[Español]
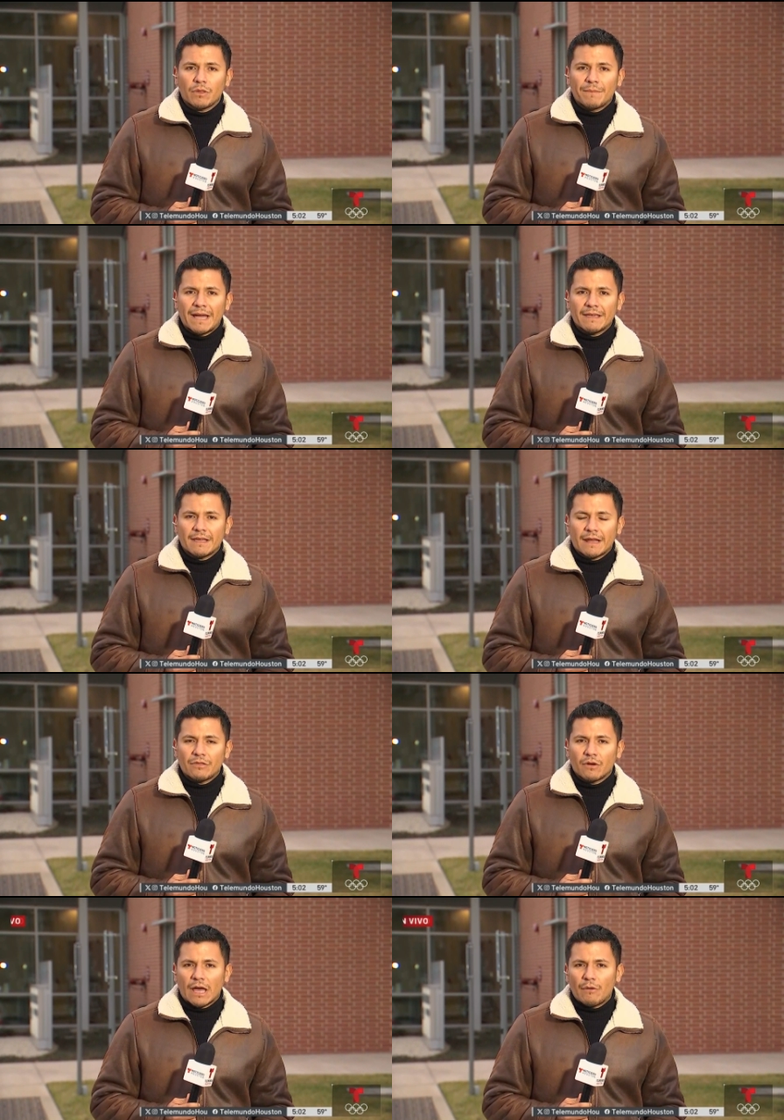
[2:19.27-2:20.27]
Wittmeyer ha
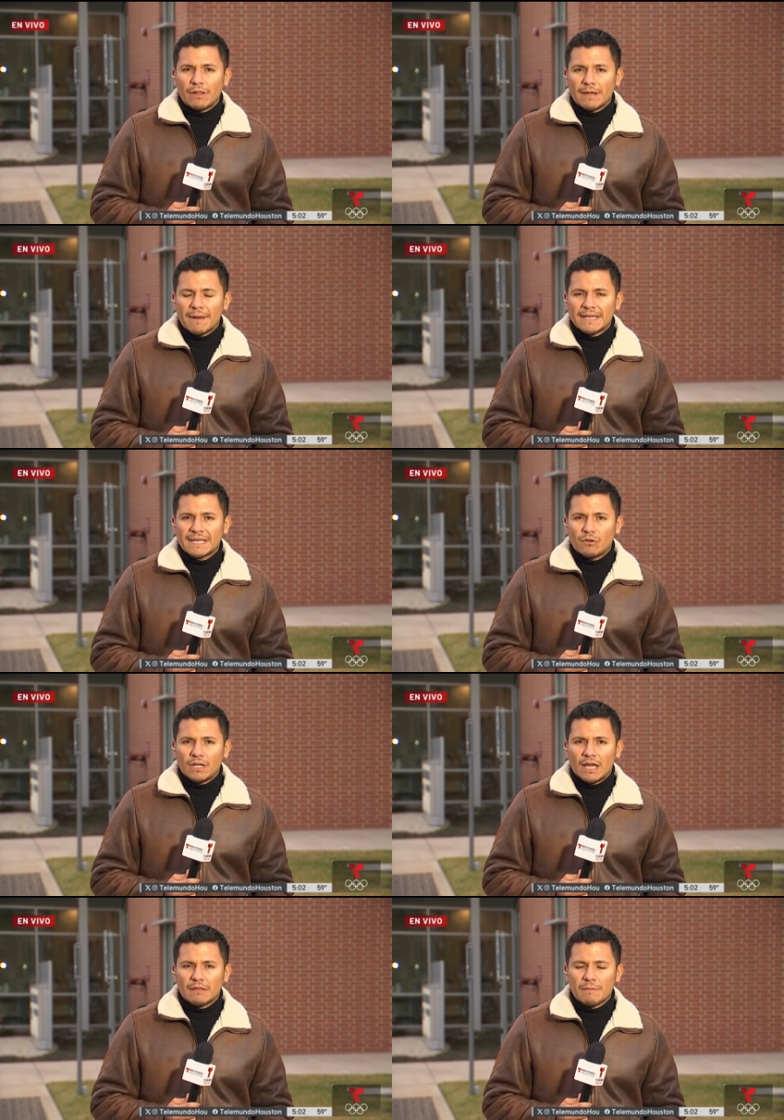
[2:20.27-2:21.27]
tocado el tema de
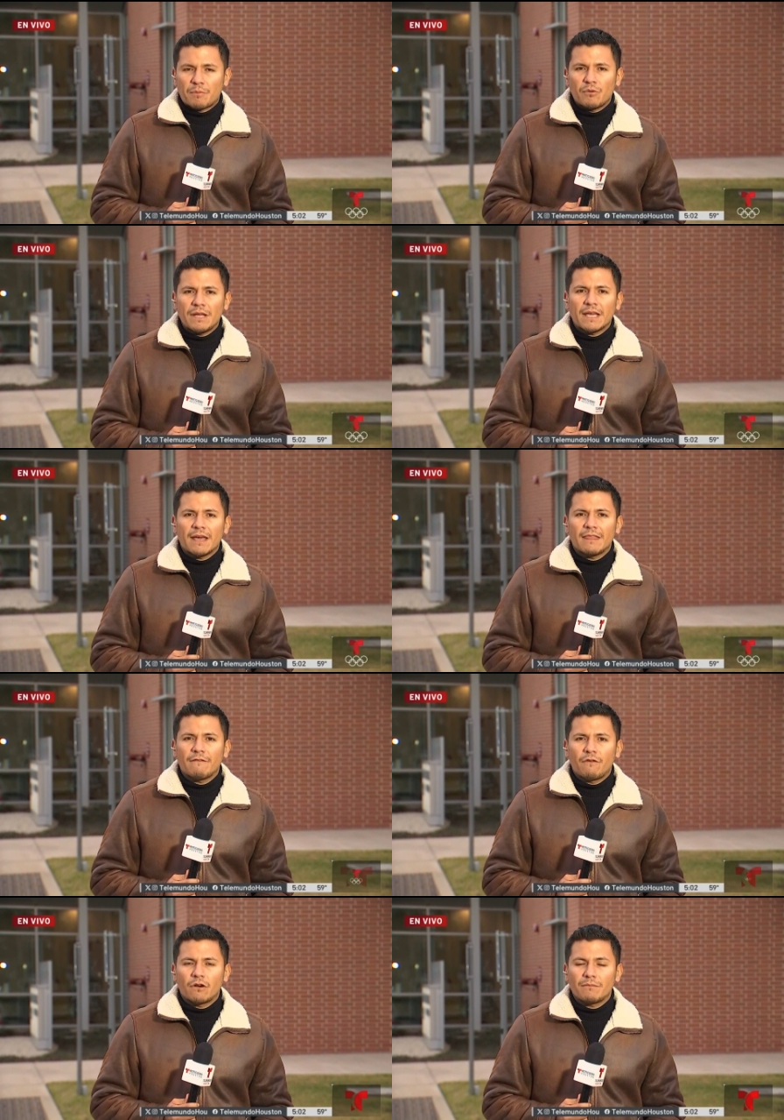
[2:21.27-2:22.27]
seguridad pública de
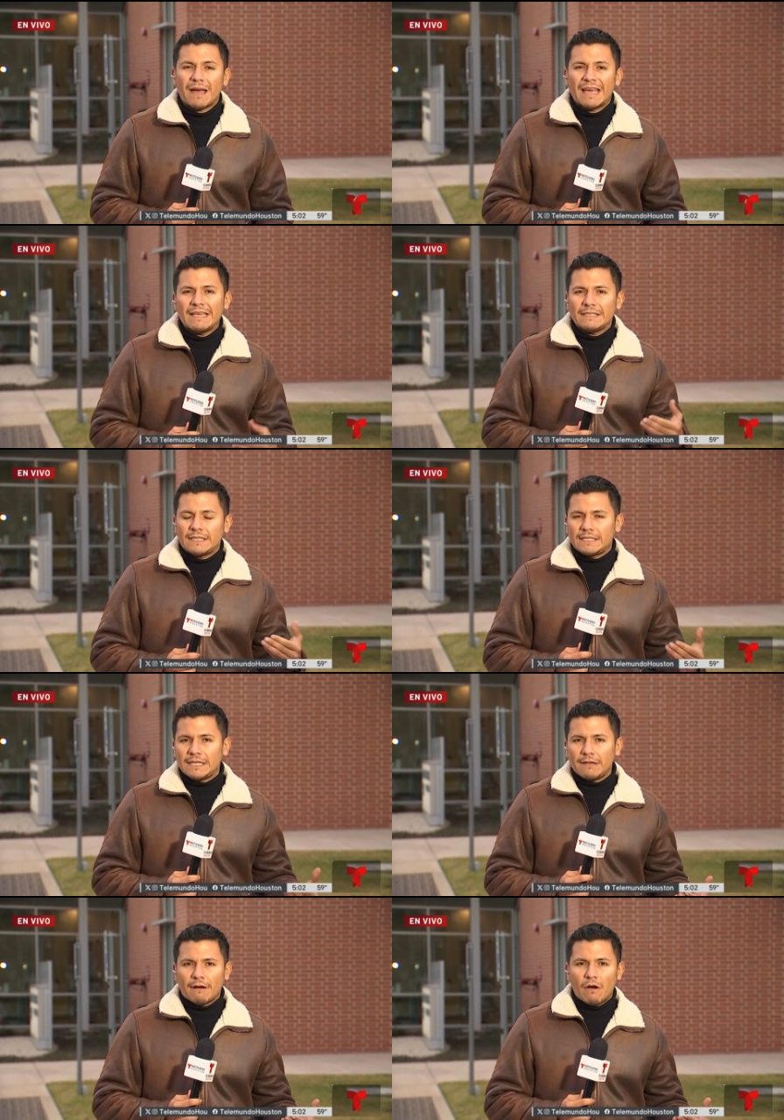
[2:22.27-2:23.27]
forma
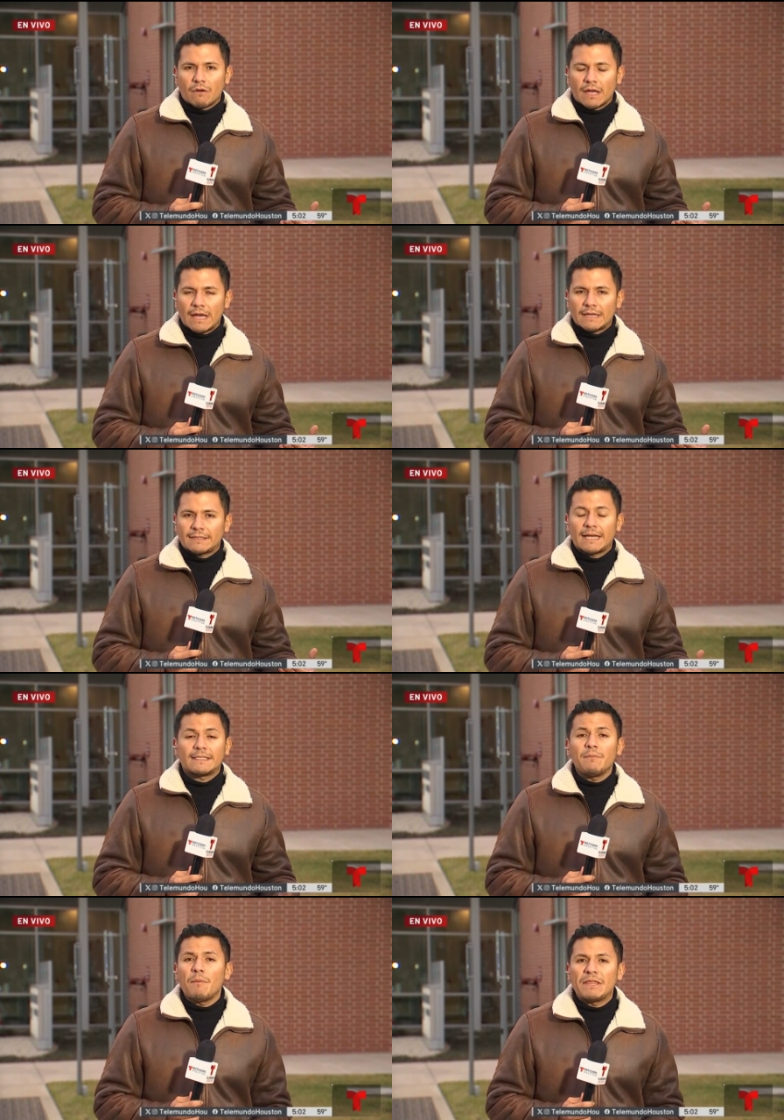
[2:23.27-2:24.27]
incisiva, aunque hasta
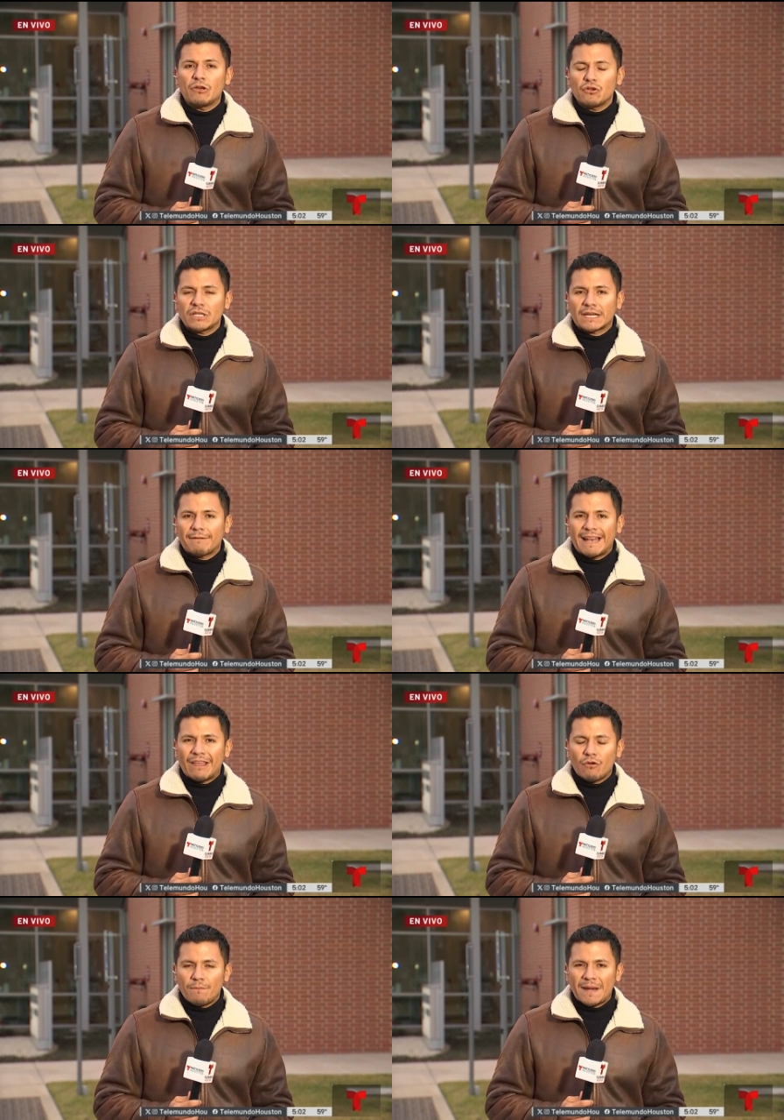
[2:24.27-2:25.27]
este momento no se ha
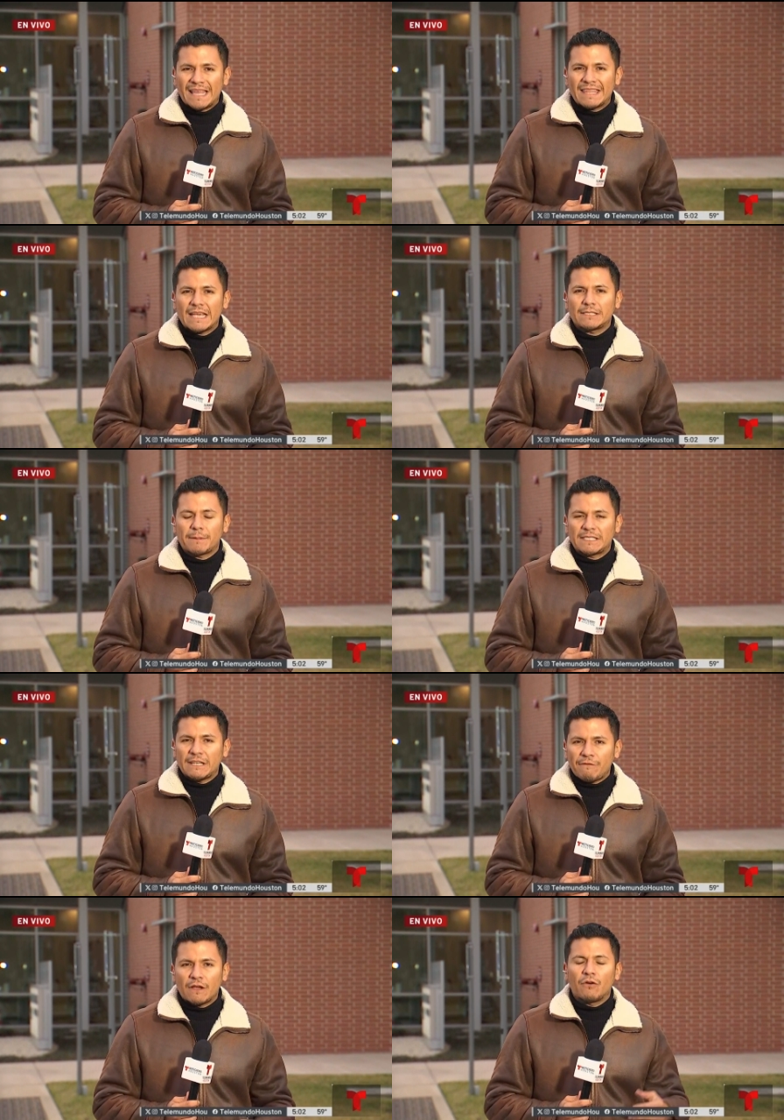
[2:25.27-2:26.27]
revelado un plan
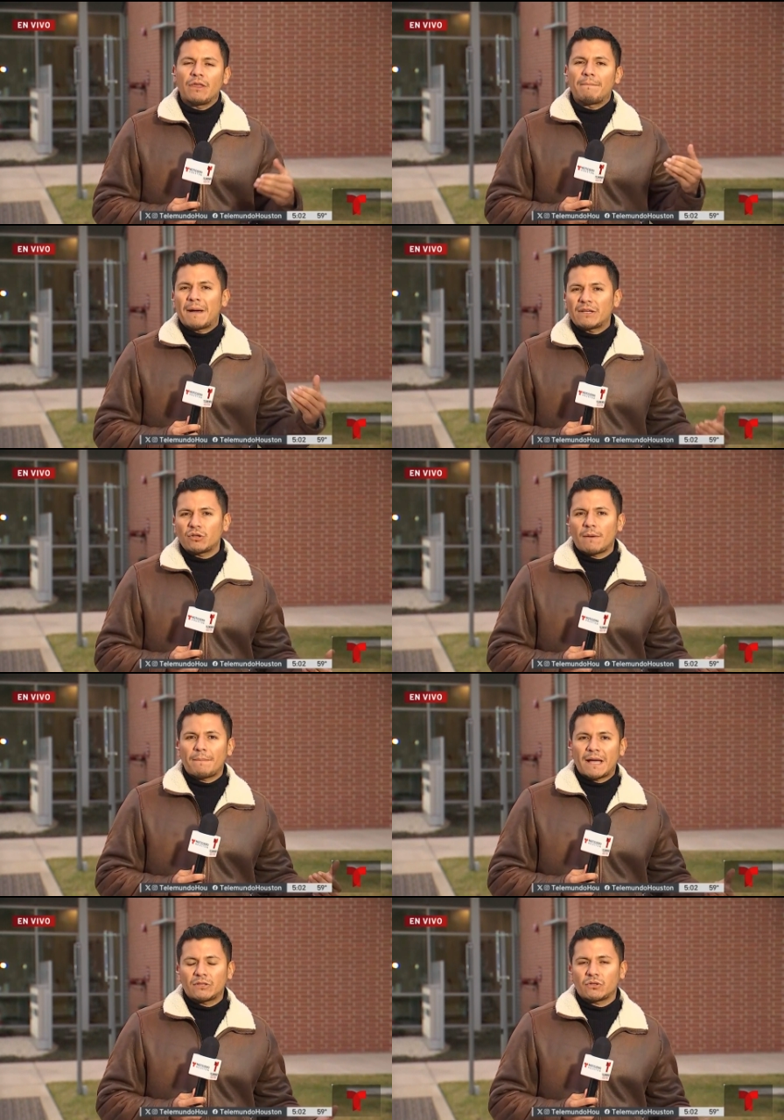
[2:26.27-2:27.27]
específico. De paso a
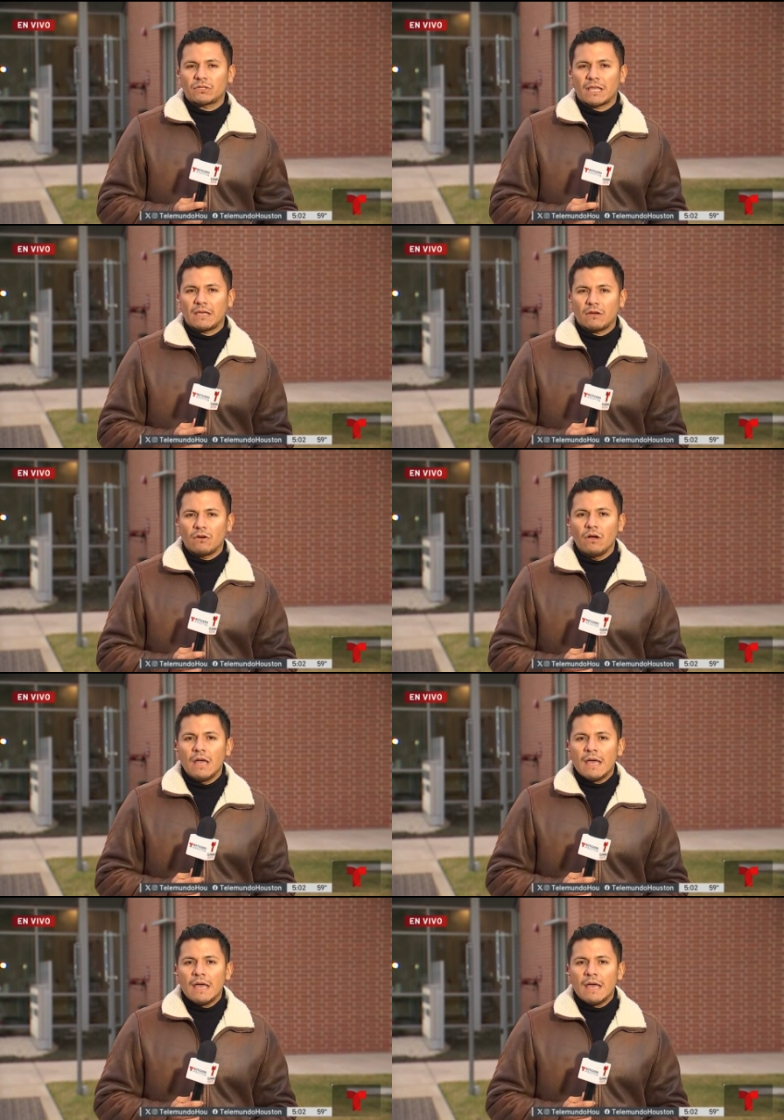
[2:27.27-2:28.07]
paso se dijo